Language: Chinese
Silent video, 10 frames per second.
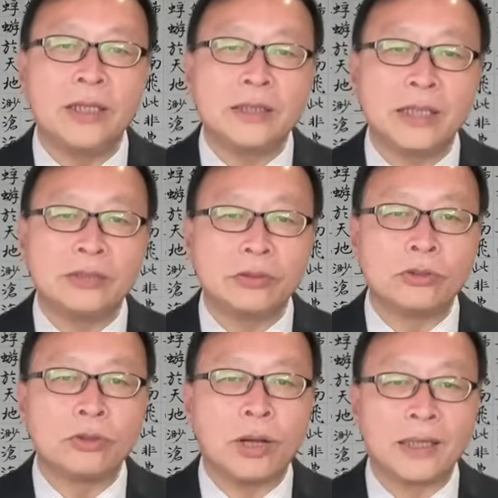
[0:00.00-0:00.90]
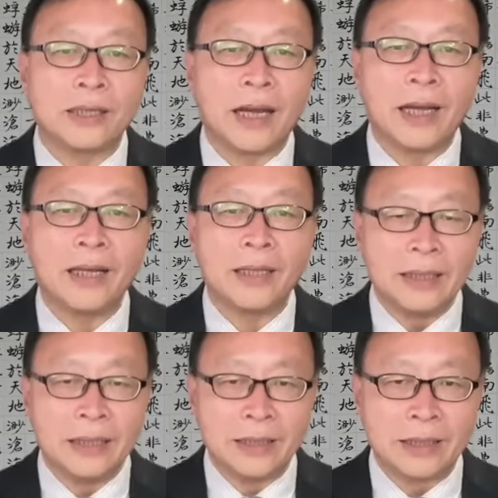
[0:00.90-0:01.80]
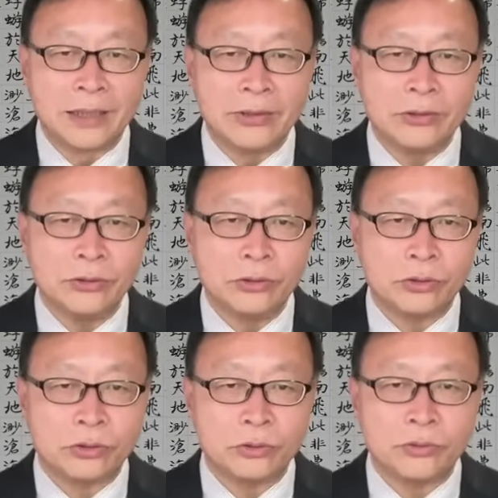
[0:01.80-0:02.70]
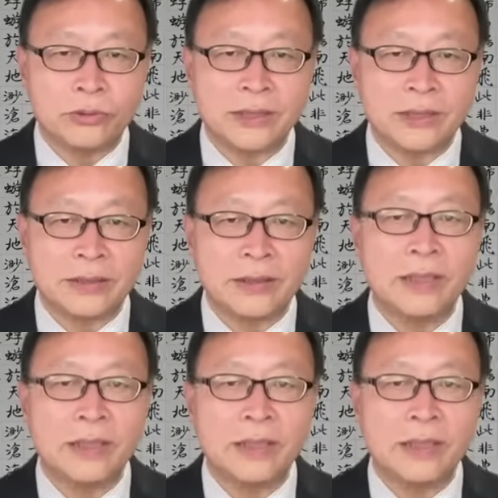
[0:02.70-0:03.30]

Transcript: 这种状态已成趋势。